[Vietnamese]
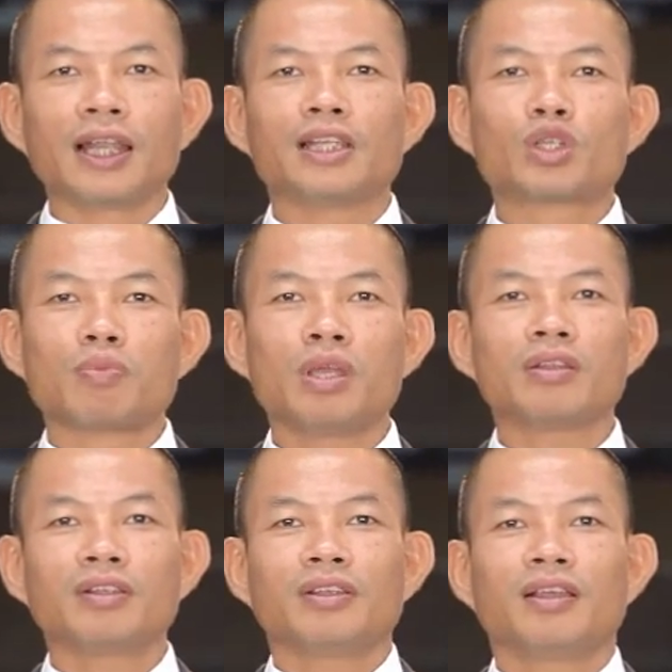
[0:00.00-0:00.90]
lên xe buýt
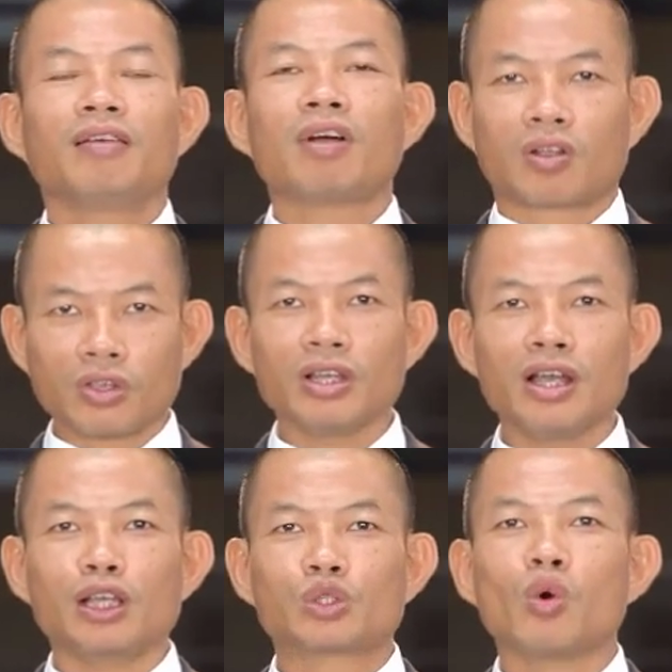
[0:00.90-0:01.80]
và có những
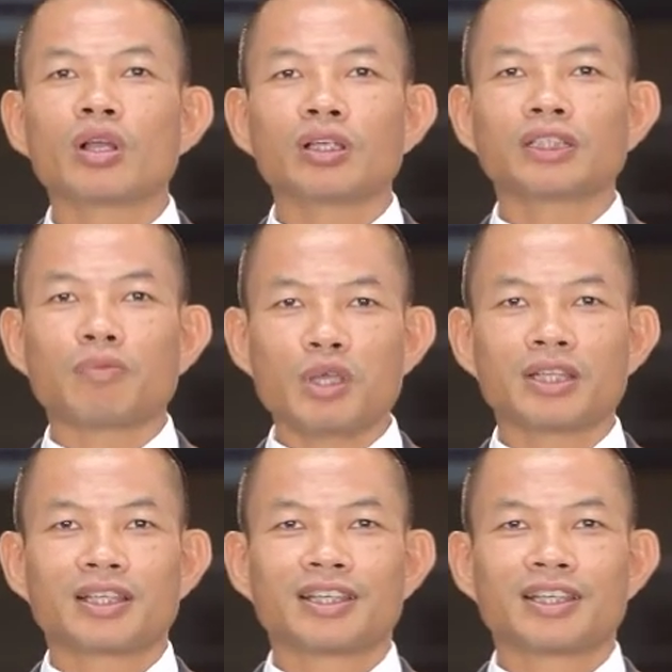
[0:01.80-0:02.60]
người xuống xe buýt.